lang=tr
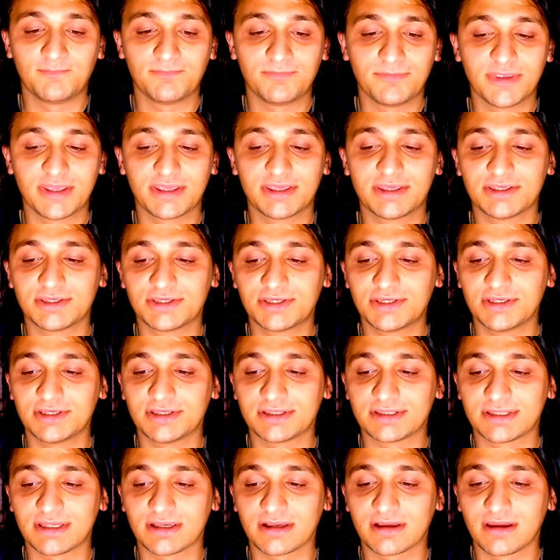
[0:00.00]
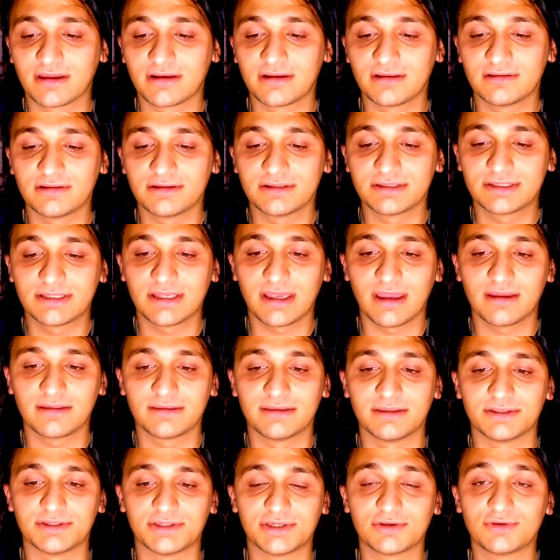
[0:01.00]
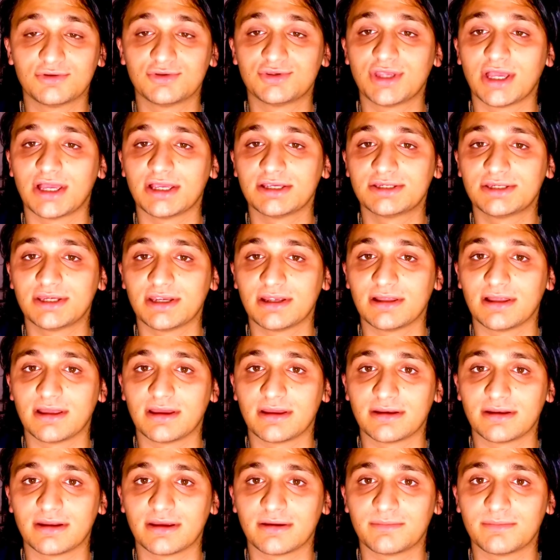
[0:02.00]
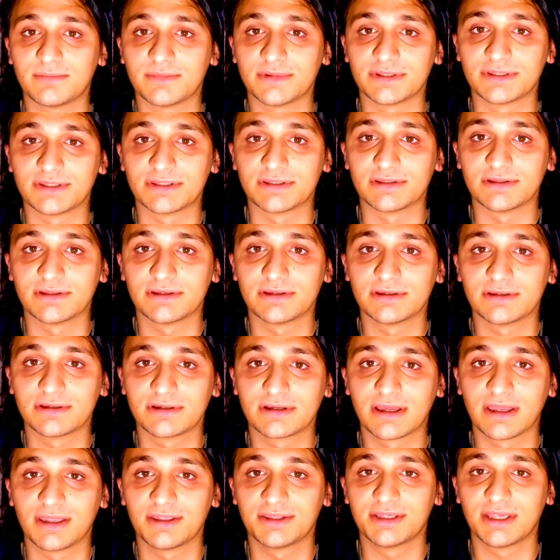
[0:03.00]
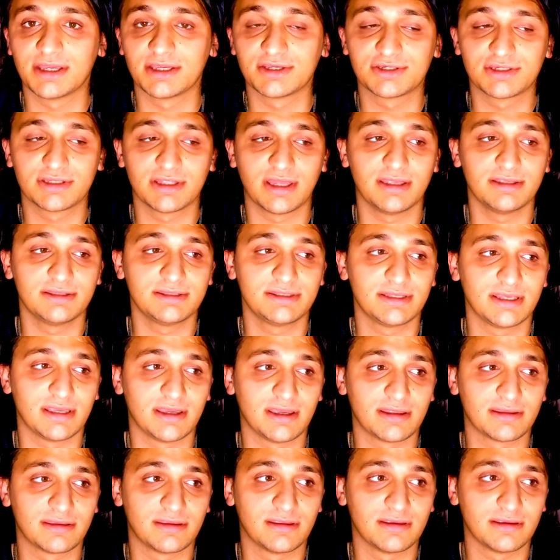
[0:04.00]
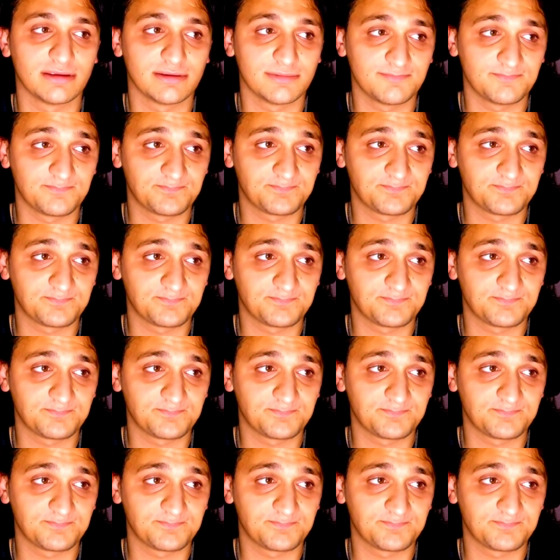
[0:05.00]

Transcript: Bir kişi ise kanının sadece güzel şeyler yapmasını, kazançtan ziyade